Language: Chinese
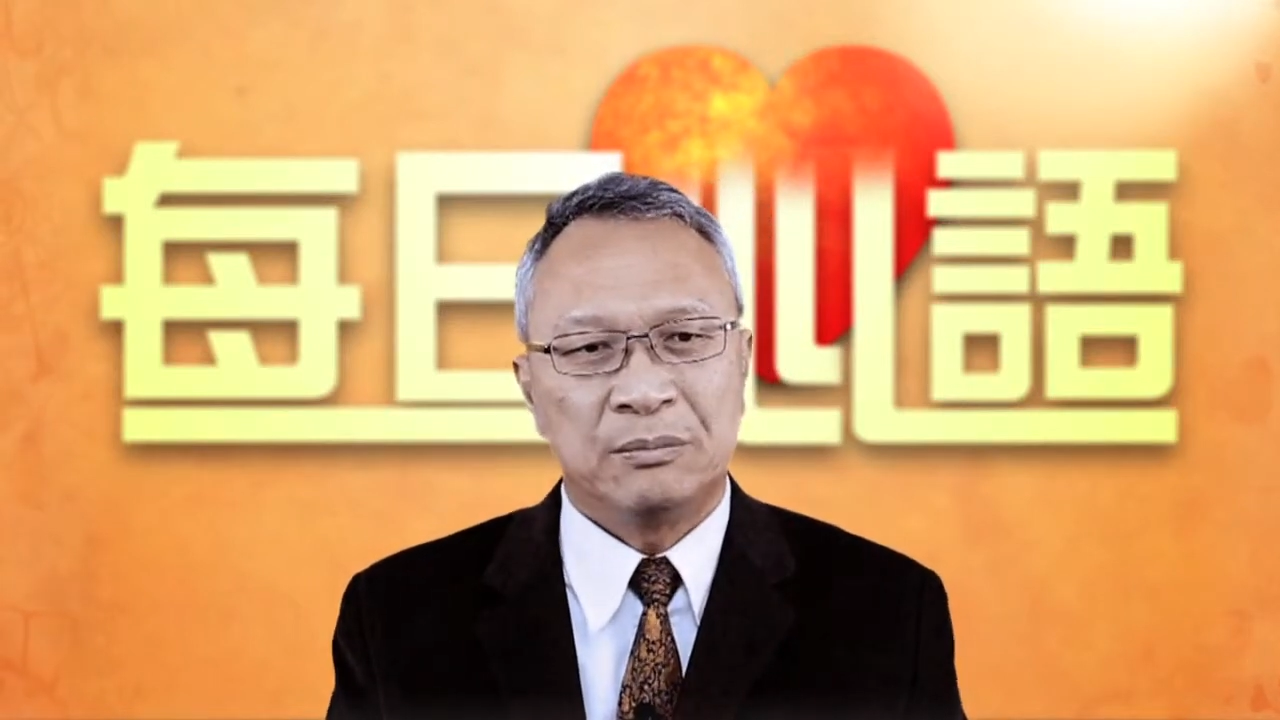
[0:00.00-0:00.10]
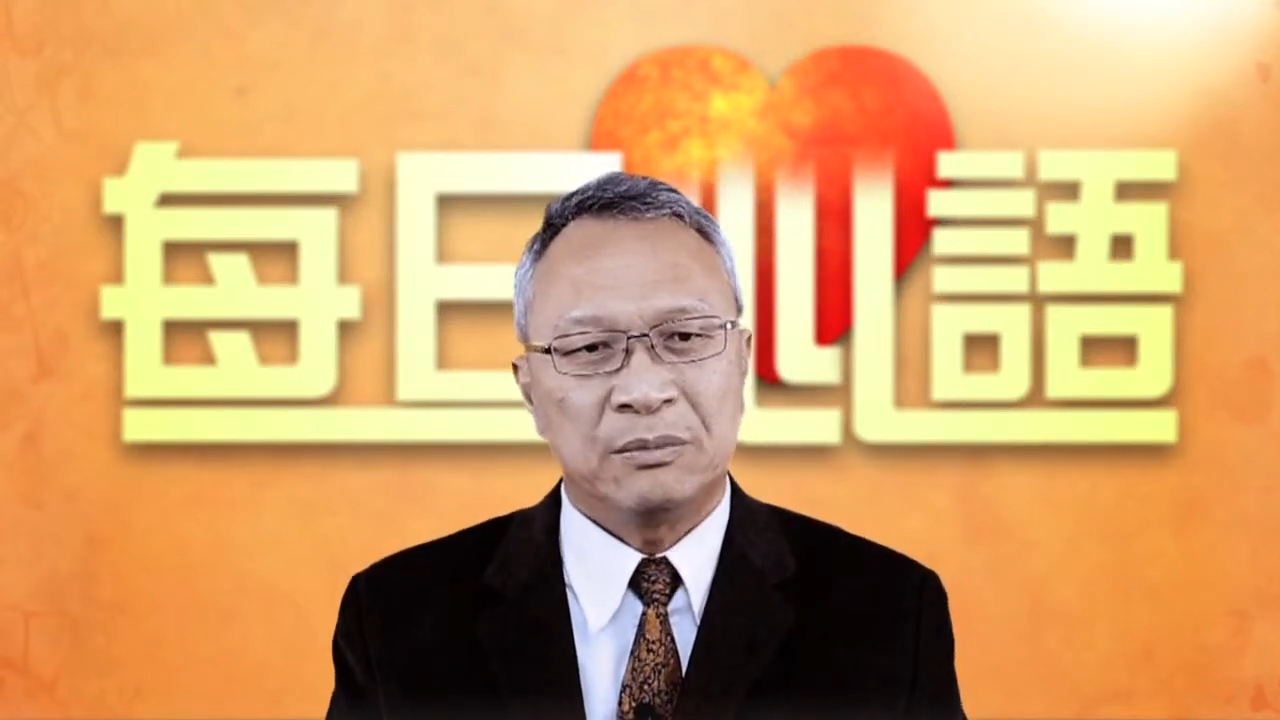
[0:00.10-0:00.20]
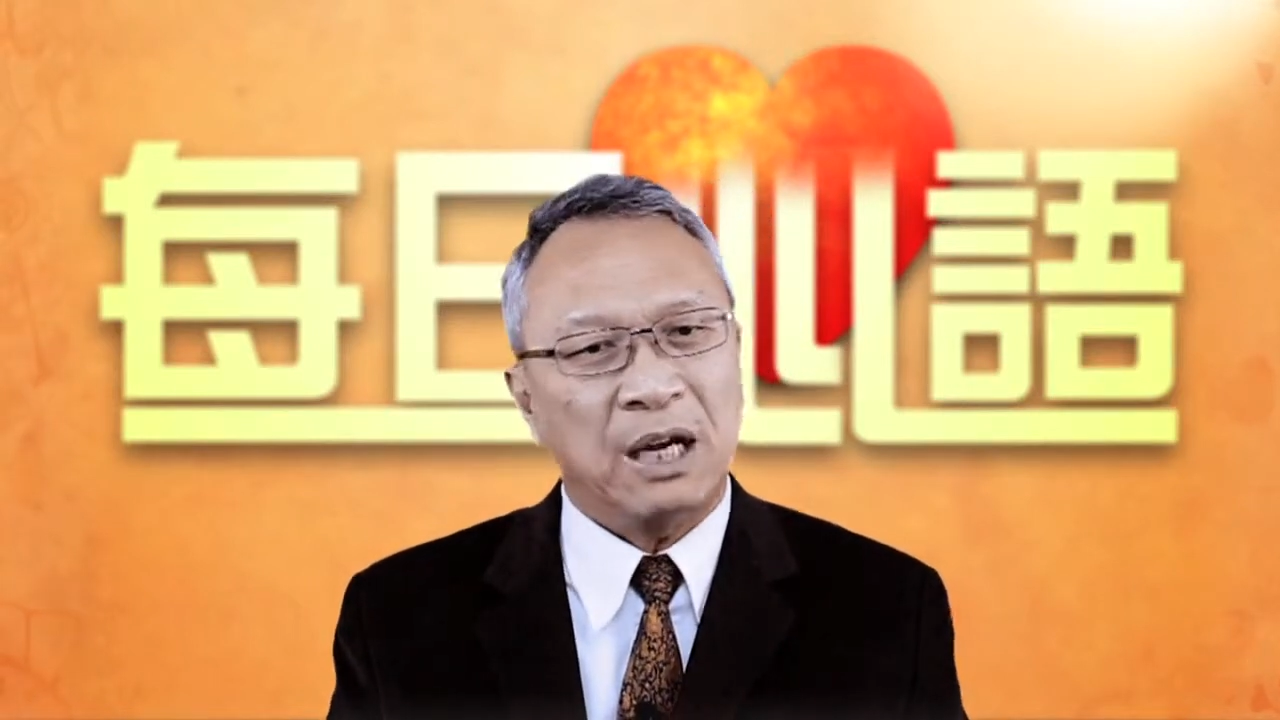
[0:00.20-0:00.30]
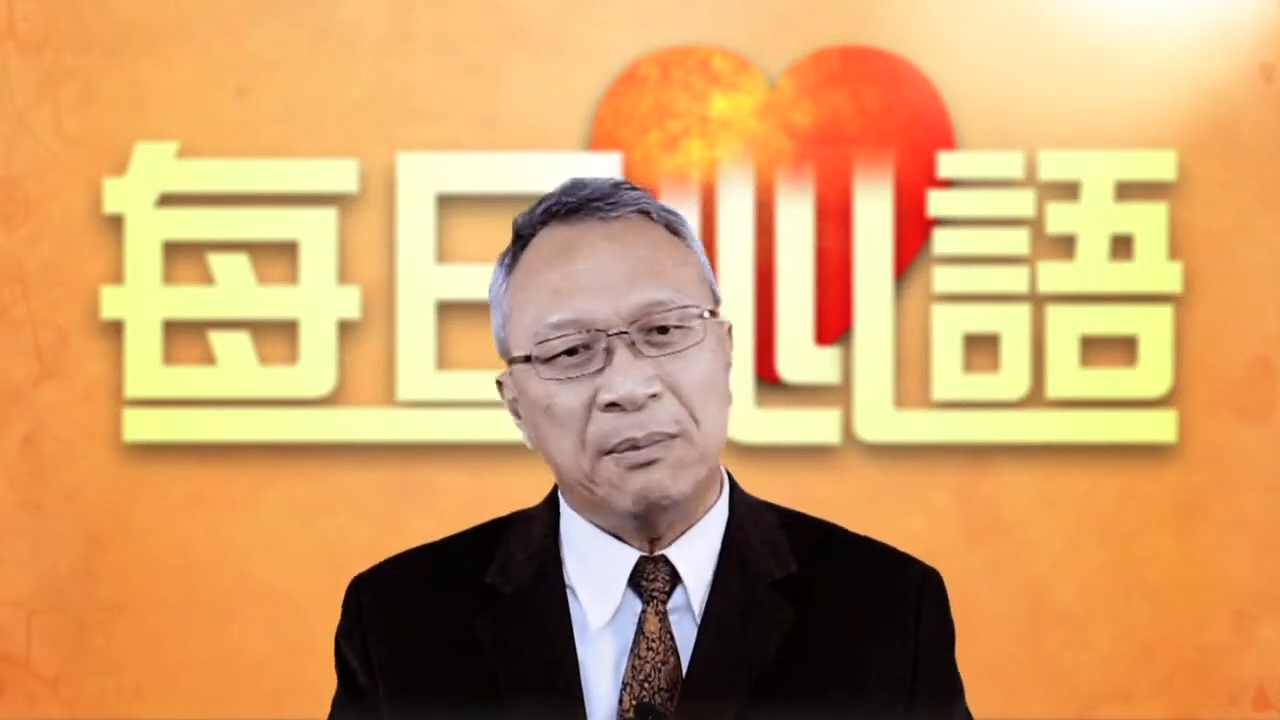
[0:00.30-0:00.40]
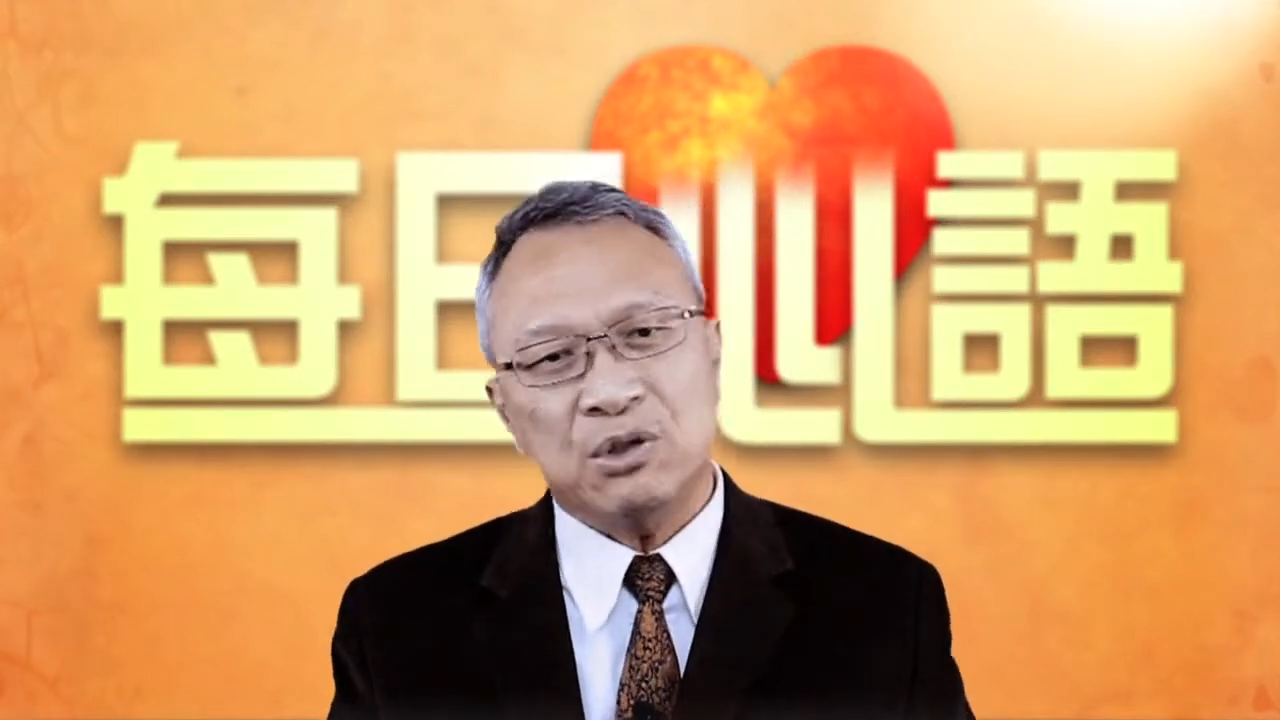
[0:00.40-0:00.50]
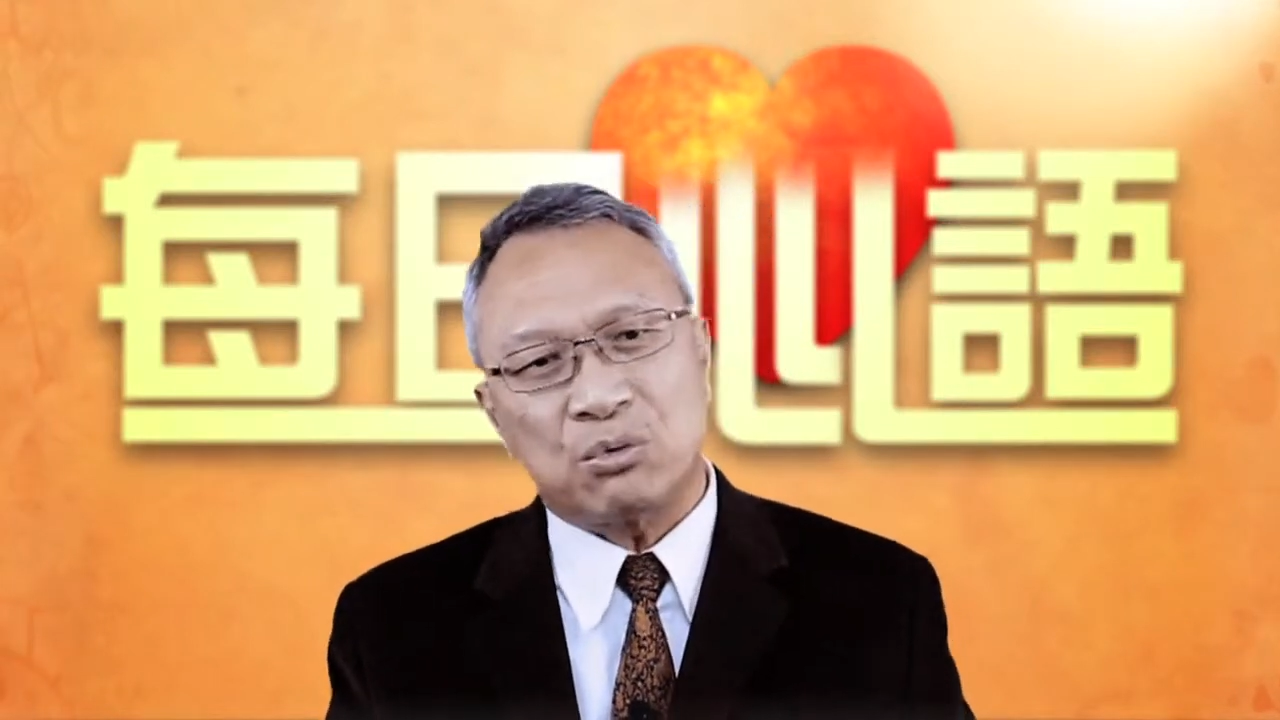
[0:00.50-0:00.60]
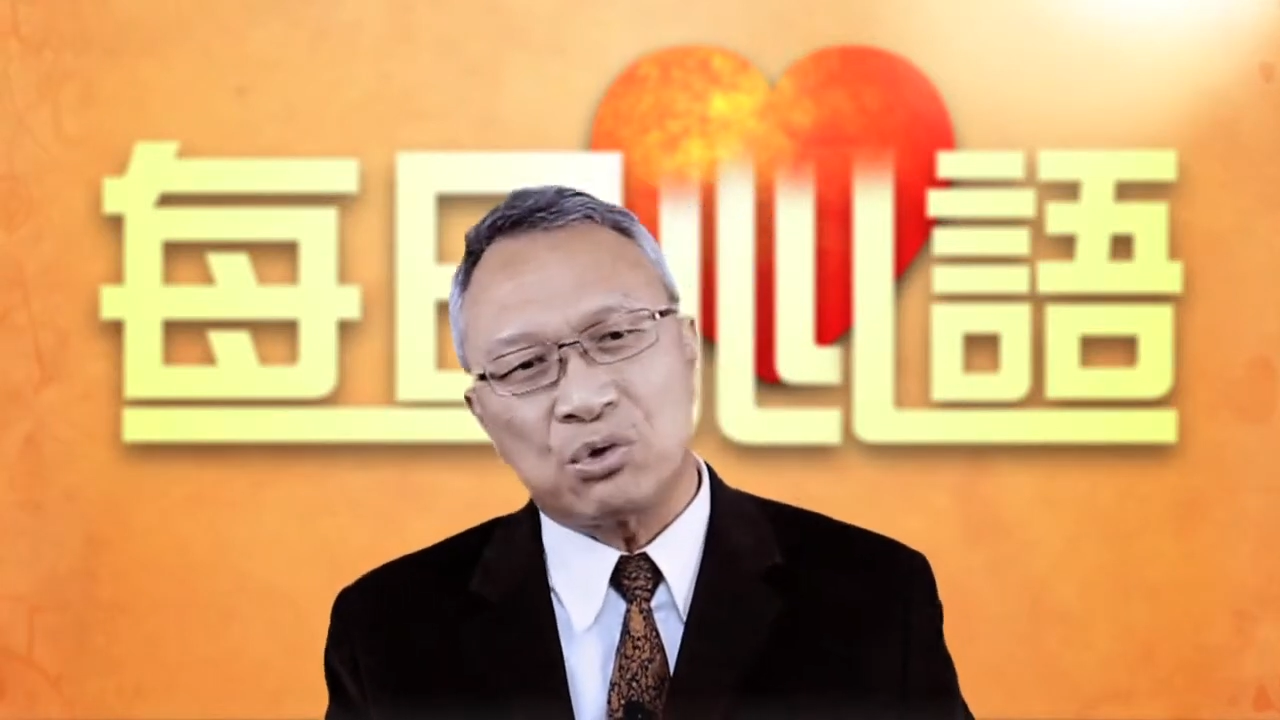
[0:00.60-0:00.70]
他们总